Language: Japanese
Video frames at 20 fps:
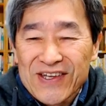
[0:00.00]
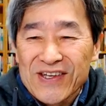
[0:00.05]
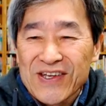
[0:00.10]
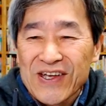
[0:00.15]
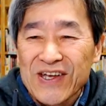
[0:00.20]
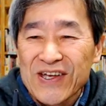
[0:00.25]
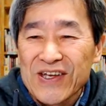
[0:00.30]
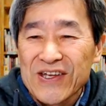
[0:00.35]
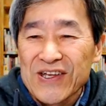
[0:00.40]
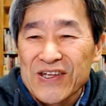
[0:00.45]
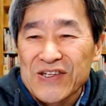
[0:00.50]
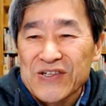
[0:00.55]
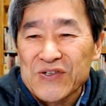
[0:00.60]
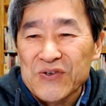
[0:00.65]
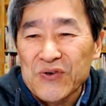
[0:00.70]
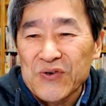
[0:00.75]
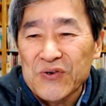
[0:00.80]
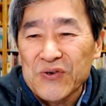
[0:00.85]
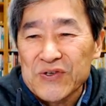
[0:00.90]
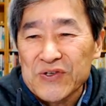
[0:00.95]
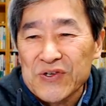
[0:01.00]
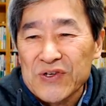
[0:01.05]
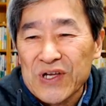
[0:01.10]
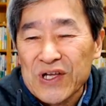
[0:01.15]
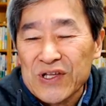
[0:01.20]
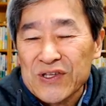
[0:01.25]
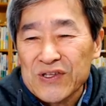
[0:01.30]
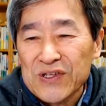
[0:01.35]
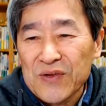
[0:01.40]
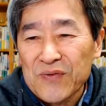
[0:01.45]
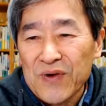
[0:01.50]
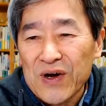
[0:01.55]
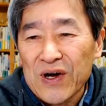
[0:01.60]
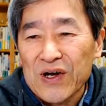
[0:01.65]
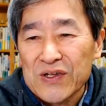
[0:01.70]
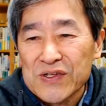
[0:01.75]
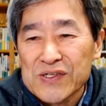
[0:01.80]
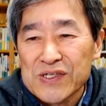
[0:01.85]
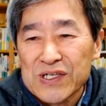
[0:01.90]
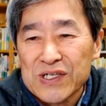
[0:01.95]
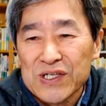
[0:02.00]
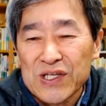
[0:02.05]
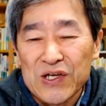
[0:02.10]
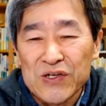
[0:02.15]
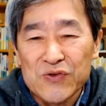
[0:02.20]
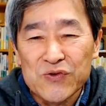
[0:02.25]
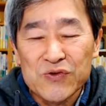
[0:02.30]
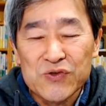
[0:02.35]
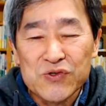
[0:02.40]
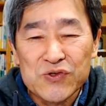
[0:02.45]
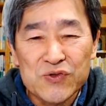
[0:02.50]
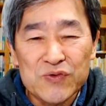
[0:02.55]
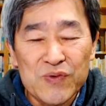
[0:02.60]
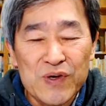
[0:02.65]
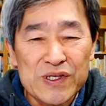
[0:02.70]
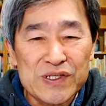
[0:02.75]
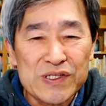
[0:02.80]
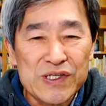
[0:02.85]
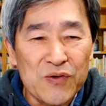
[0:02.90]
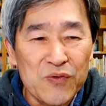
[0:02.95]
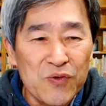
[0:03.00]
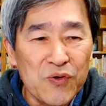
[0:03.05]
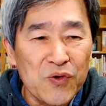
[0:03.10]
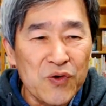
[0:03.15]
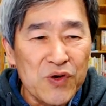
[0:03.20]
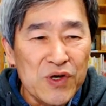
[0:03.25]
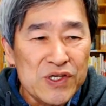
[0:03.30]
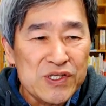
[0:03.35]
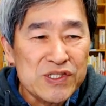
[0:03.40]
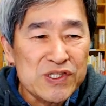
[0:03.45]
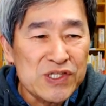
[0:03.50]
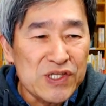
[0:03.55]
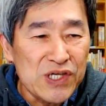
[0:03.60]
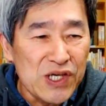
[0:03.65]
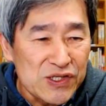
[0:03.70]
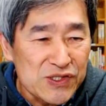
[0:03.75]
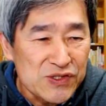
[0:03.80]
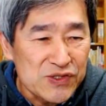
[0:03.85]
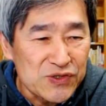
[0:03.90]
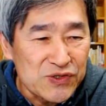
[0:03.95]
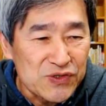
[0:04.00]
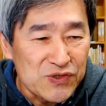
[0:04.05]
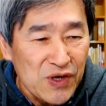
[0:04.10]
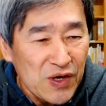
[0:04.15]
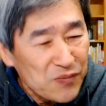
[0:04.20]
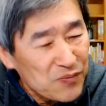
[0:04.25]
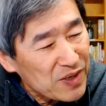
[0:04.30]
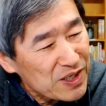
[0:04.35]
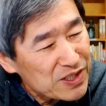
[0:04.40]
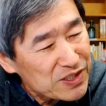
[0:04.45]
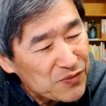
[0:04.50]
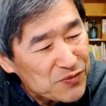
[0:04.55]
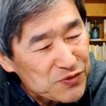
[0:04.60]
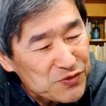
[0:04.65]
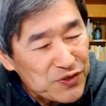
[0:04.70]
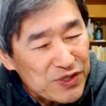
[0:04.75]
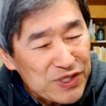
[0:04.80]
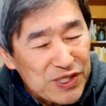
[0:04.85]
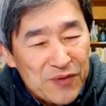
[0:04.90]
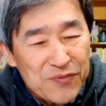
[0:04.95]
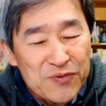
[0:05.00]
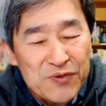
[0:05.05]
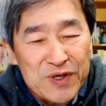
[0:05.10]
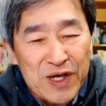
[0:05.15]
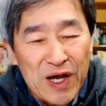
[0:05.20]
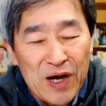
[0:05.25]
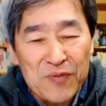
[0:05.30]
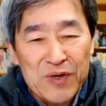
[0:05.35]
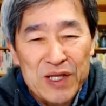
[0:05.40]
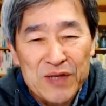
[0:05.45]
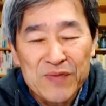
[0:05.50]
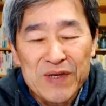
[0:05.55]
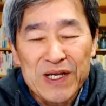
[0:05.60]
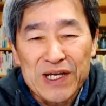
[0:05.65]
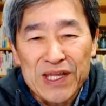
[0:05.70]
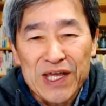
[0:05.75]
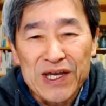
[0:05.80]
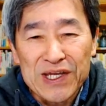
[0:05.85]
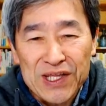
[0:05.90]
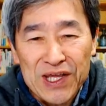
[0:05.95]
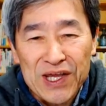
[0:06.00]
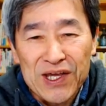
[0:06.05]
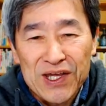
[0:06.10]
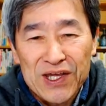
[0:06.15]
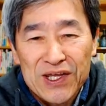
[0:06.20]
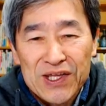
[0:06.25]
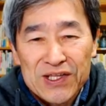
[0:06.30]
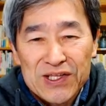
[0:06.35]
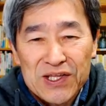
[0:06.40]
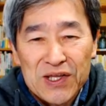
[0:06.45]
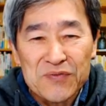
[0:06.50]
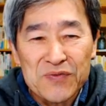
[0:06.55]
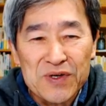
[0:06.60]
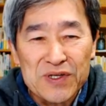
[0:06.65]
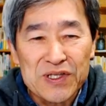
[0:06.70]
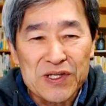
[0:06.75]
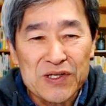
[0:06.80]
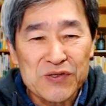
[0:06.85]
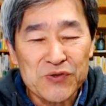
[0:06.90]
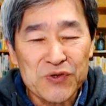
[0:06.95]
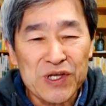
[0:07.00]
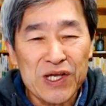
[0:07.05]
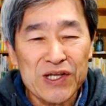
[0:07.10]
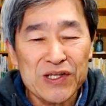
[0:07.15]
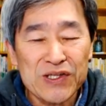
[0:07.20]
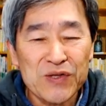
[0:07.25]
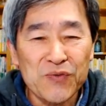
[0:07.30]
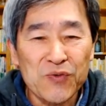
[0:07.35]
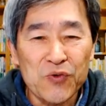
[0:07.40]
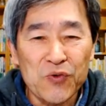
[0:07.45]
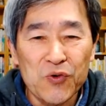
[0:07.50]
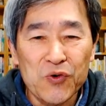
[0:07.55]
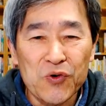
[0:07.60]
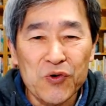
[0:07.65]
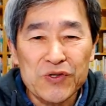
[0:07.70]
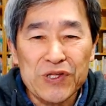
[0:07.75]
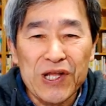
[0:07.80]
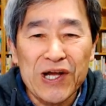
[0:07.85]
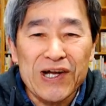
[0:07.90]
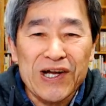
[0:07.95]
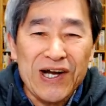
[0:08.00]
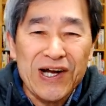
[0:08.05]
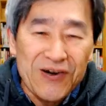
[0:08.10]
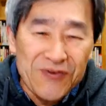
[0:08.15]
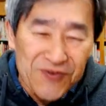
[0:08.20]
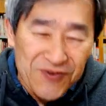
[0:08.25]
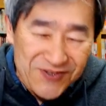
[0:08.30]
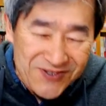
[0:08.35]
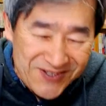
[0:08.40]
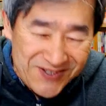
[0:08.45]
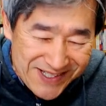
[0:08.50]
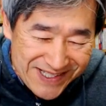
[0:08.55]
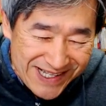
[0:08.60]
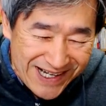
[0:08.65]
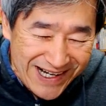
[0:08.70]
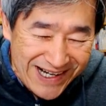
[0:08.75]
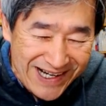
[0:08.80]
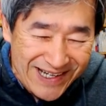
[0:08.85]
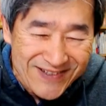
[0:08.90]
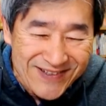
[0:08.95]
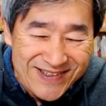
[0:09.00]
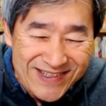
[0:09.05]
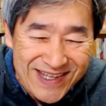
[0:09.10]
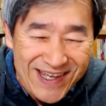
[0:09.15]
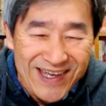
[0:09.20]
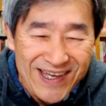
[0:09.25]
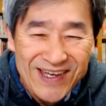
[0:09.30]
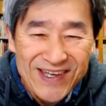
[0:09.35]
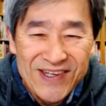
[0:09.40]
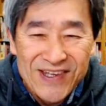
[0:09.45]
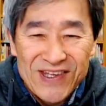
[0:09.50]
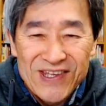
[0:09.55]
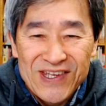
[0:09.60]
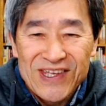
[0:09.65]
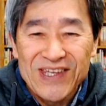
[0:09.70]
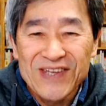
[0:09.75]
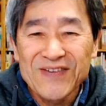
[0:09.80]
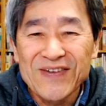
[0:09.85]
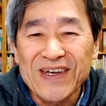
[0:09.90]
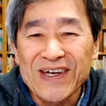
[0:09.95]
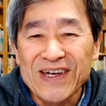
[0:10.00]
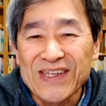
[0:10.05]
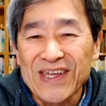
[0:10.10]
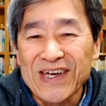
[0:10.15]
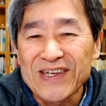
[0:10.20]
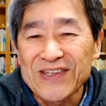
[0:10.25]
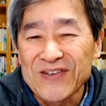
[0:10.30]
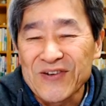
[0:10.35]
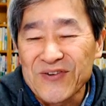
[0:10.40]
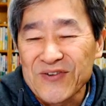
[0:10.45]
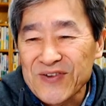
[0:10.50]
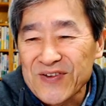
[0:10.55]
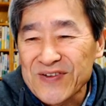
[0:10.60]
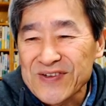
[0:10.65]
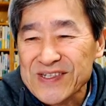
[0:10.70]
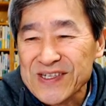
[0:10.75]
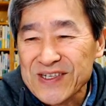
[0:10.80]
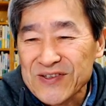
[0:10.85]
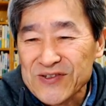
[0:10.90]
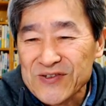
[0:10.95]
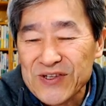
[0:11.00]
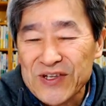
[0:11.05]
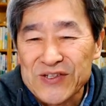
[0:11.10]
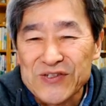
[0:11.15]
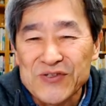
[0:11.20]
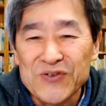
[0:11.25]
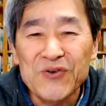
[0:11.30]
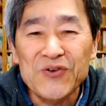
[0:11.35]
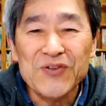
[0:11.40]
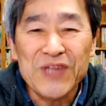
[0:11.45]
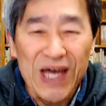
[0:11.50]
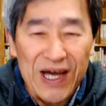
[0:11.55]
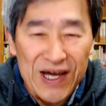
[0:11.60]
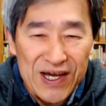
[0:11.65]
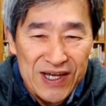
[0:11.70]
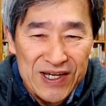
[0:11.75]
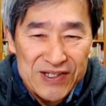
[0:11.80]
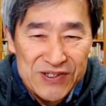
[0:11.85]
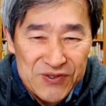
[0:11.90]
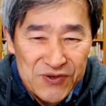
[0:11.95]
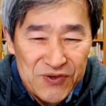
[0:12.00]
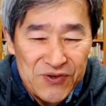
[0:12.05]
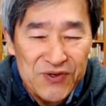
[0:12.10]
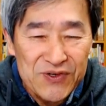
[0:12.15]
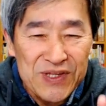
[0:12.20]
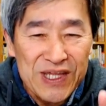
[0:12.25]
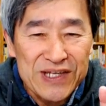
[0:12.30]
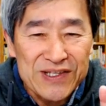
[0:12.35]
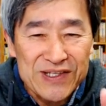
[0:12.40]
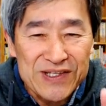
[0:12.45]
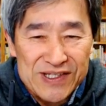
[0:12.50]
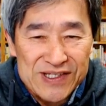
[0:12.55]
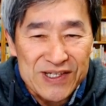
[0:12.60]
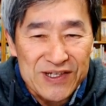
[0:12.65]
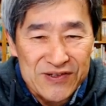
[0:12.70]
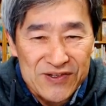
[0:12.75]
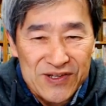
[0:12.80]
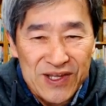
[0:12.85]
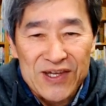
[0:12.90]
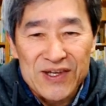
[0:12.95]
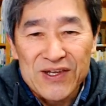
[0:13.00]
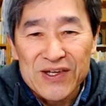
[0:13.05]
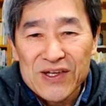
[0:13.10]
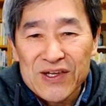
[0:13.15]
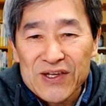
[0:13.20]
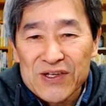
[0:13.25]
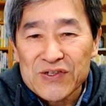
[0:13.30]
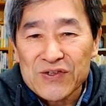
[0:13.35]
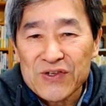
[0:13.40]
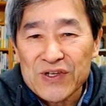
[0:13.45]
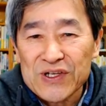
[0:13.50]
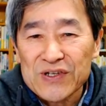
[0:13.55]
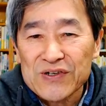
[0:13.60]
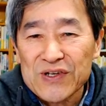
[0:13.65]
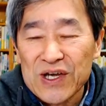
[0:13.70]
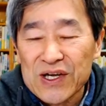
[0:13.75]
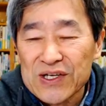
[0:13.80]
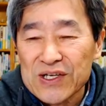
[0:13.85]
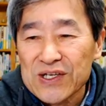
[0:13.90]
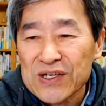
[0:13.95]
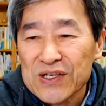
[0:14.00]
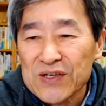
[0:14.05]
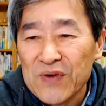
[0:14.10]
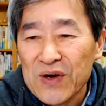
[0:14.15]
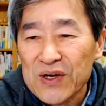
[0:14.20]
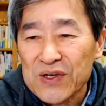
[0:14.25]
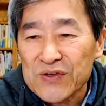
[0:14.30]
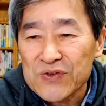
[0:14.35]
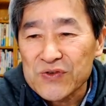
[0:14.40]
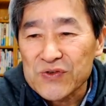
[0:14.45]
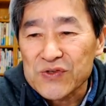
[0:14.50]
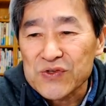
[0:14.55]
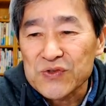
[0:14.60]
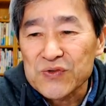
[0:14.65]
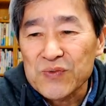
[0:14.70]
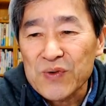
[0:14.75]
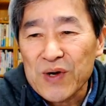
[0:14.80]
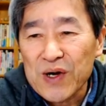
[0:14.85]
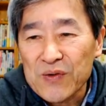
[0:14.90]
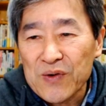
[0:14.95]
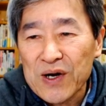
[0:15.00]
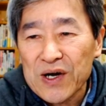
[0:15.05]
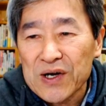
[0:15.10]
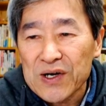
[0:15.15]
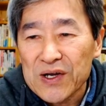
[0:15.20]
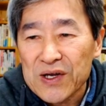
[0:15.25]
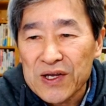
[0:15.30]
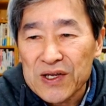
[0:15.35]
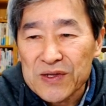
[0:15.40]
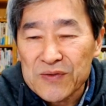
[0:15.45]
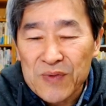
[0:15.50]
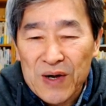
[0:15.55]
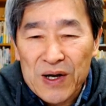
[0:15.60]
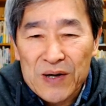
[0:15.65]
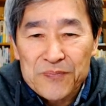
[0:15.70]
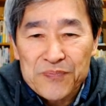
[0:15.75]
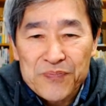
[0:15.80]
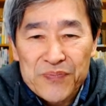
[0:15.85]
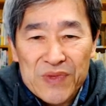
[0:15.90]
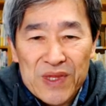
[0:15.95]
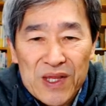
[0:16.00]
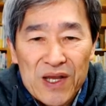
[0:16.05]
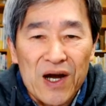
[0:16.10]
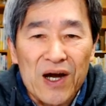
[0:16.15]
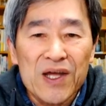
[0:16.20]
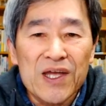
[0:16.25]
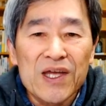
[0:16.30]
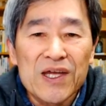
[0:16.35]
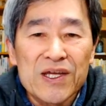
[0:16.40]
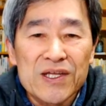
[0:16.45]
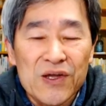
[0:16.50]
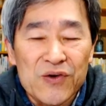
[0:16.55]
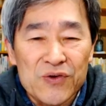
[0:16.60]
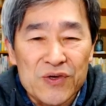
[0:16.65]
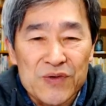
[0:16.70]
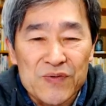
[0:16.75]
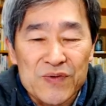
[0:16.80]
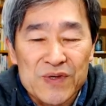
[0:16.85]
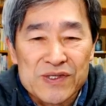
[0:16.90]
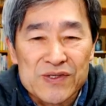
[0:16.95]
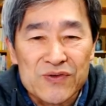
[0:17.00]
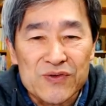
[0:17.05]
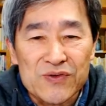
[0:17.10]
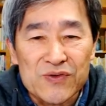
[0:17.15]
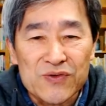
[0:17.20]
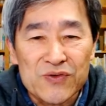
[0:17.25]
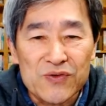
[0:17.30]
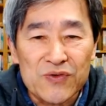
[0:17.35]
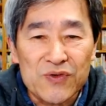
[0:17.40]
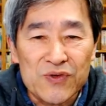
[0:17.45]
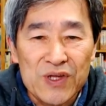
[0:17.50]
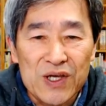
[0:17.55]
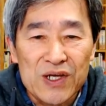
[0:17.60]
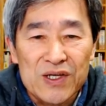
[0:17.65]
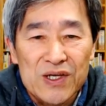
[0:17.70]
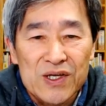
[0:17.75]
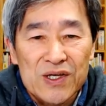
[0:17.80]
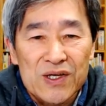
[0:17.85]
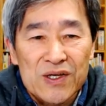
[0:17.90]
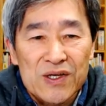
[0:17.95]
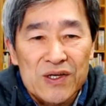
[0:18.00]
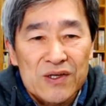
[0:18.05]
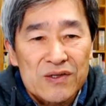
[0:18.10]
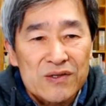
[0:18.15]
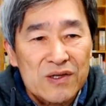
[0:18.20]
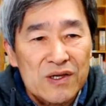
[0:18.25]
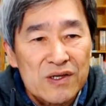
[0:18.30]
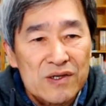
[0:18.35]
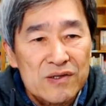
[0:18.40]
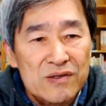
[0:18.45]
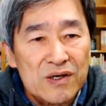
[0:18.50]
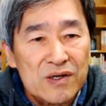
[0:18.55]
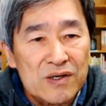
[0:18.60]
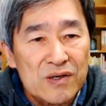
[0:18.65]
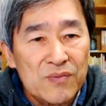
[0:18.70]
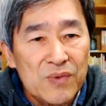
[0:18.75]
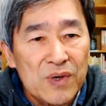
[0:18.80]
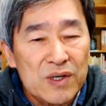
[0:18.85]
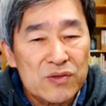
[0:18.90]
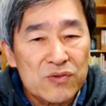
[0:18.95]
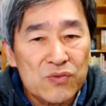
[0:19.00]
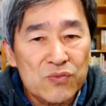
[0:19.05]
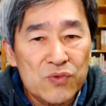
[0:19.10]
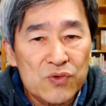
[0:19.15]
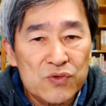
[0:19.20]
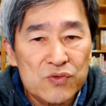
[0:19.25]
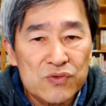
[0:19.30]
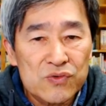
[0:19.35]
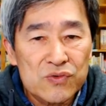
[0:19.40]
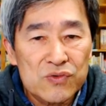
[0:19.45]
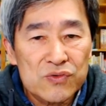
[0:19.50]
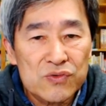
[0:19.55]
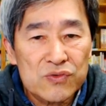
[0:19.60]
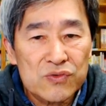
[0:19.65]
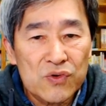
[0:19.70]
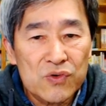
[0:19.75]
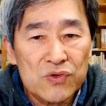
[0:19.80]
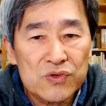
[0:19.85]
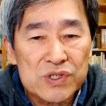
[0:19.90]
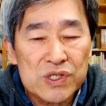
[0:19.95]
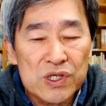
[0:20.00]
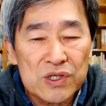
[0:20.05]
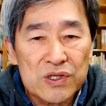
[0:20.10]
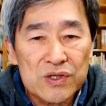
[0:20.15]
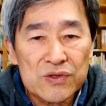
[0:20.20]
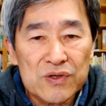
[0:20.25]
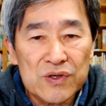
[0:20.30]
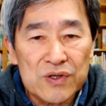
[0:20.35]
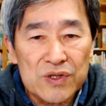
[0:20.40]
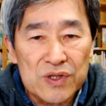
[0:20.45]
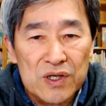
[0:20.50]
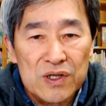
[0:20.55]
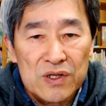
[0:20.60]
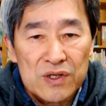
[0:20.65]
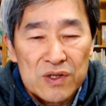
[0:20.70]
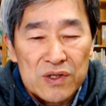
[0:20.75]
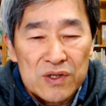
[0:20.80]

えー、そうやってまあ好きな YouTuber さんを支援するまあでもそれ多分あんまり意味がないね多分またそれやっても広告単価はもっと下がるんで意味がないと思いますけどそれは冗談冗談ですけどねそれぐらい今 YouTuber は今あえいでおりますということをねでだからまああの僕のチャンネはね、